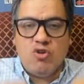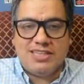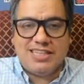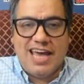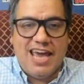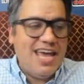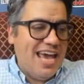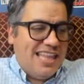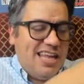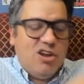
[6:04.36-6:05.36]
yo no esté,
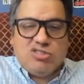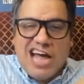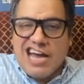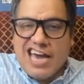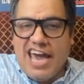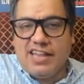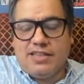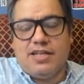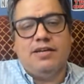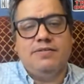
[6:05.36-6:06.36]
el de los tanques
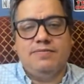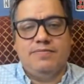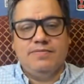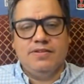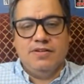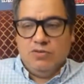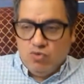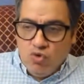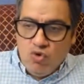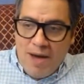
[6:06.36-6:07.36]
este.
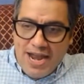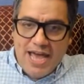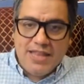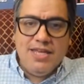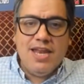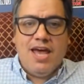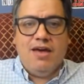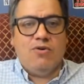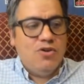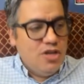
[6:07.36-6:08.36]
Tú manejas el
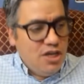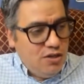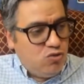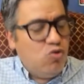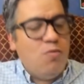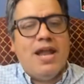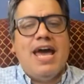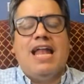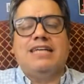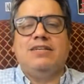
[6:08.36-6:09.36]
dinero y tú
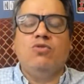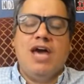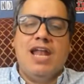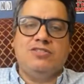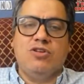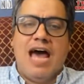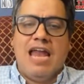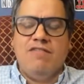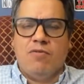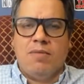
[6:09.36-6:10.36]
manejas la seguridad
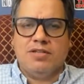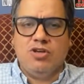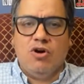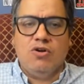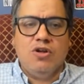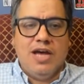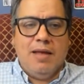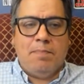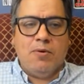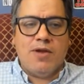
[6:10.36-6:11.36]
nacional, la información,
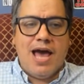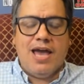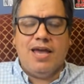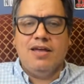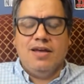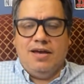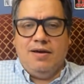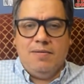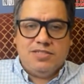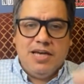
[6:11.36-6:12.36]
el espionaje,
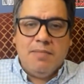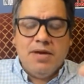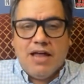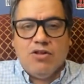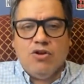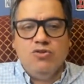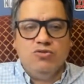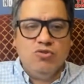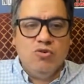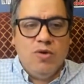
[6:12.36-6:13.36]
eh, sigue mirando a los
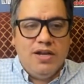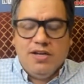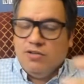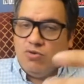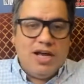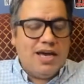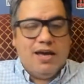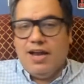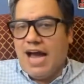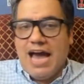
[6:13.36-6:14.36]
youtubers, tú eres el
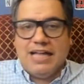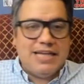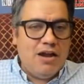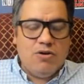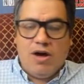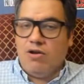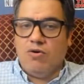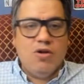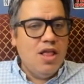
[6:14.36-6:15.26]
que le cae atrás a los, a